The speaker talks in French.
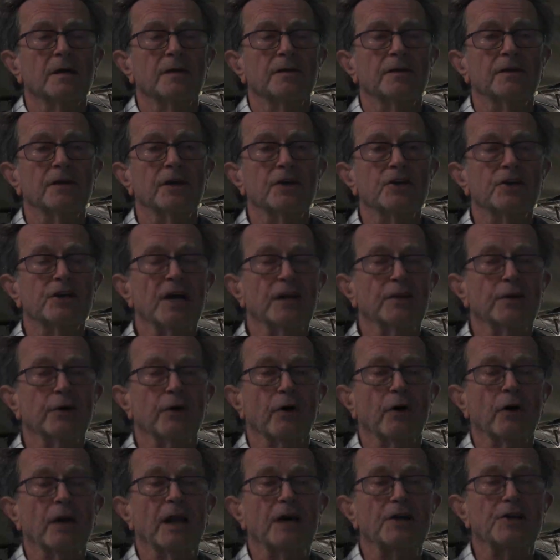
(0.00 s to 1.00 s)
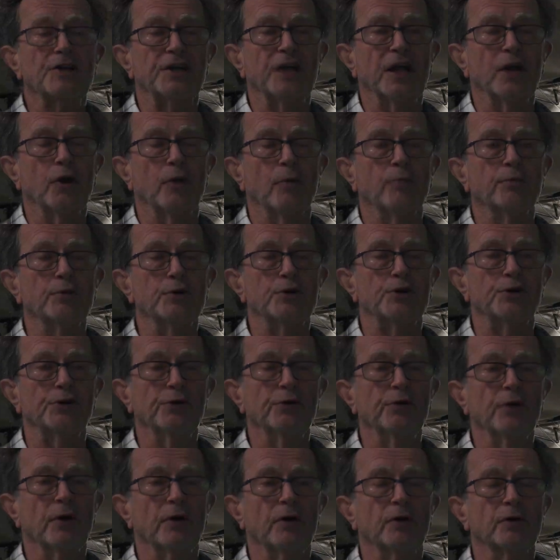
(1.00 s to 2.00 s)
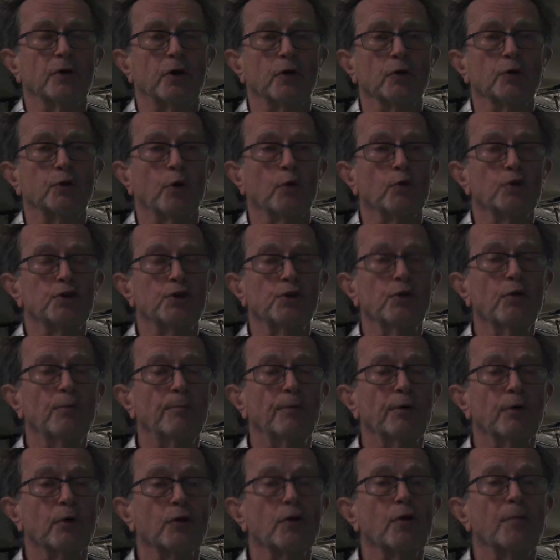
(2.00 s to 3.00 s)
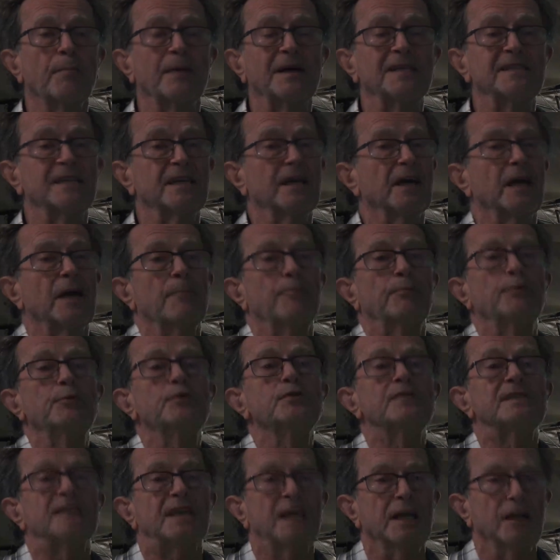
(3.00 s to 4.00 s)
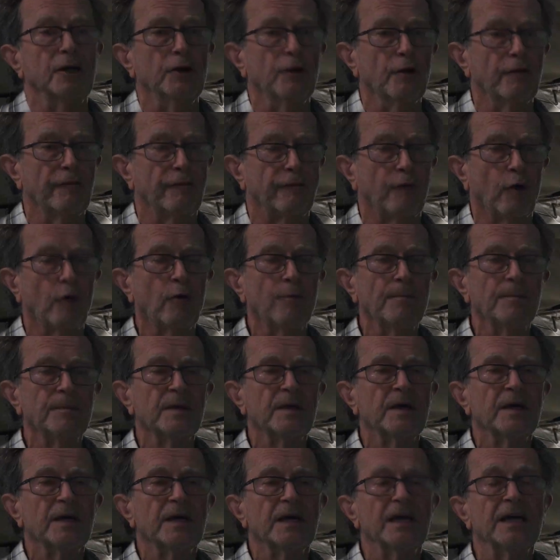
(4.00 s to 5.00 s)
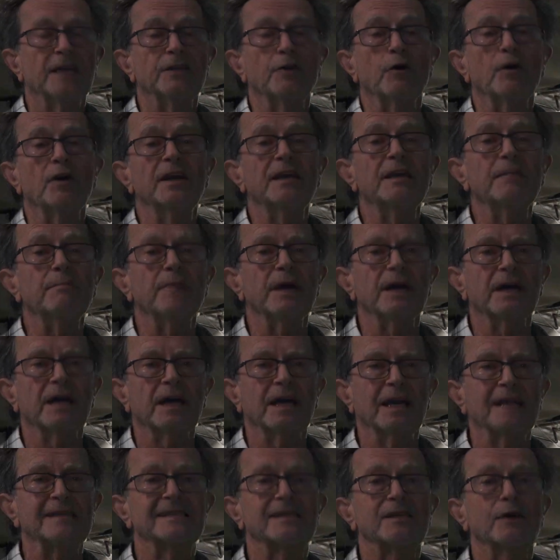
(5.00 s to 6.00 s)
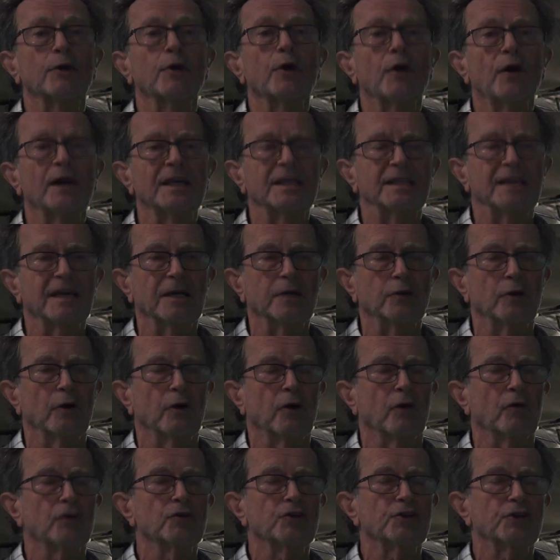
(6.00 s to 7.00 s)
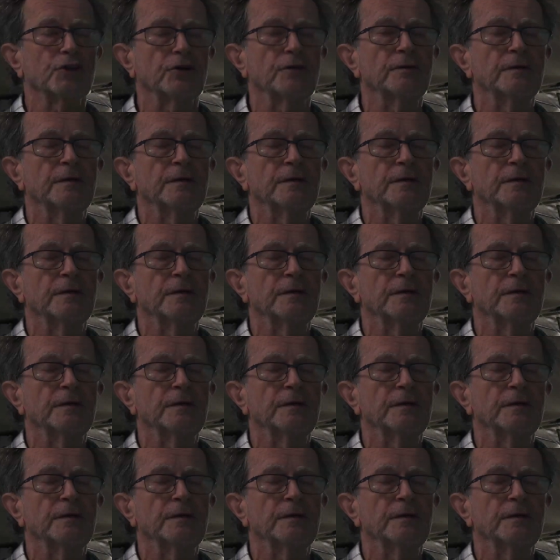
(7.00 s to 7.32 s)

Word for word: Déjà de relâcher l'embouchure quand on joue pour ne pas serrer plus qu'il ne faut et de libérer la sonorité de l'anche